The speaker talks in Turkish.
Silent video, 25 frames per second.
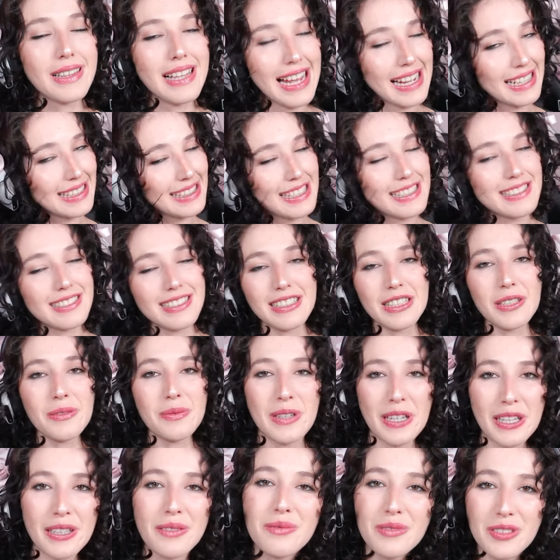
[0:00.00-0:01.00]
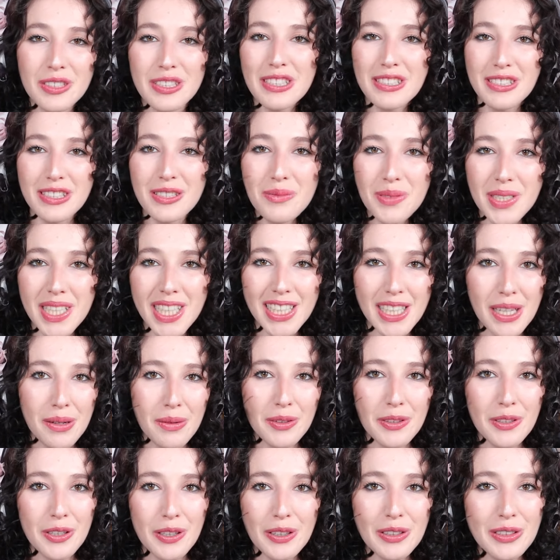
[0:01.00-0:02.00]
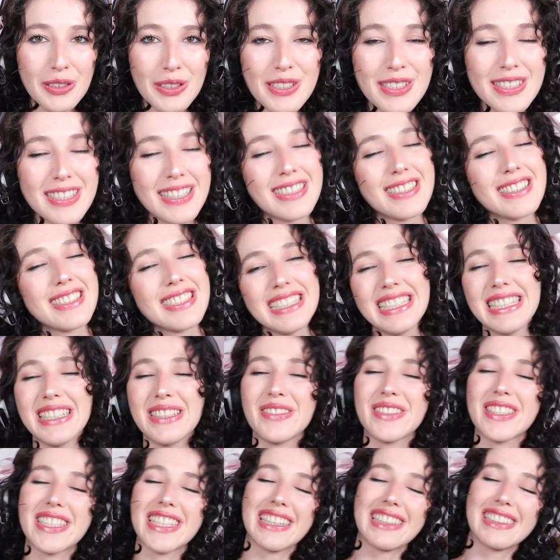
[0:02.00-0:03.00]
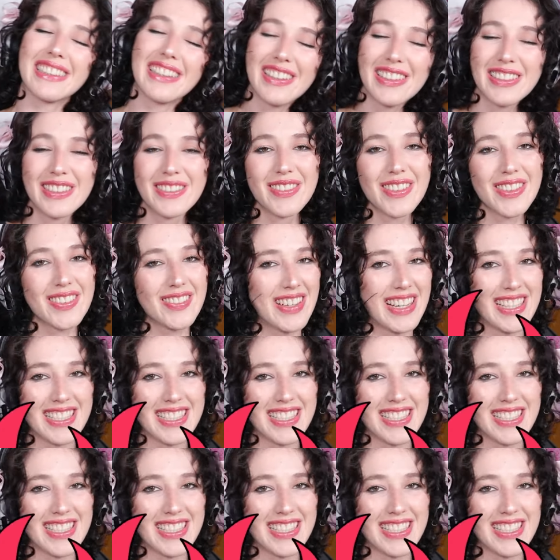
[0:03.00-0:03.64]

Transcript: Like'larınızı atıp kalın bir şekilde abone olduysanız hızlı bir şekilde oyunumuz